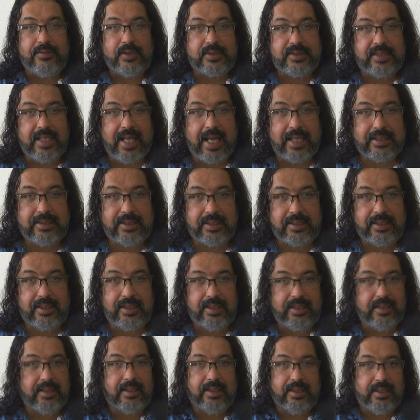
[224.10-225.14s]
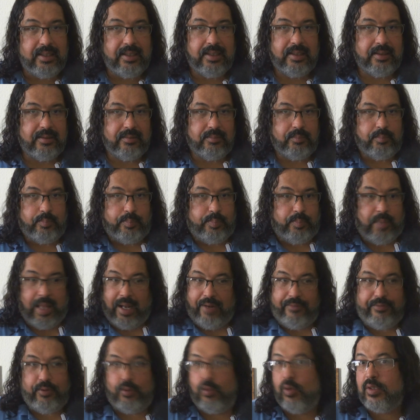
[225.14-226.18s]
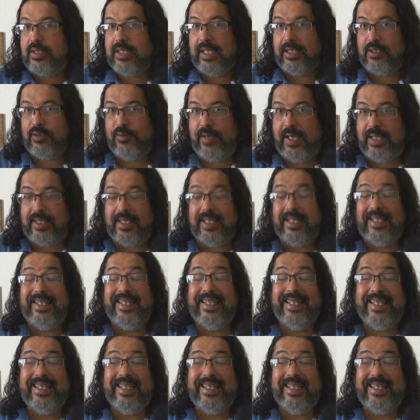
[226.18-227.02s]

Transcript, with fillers: E você acha que ela ficou satisfeita?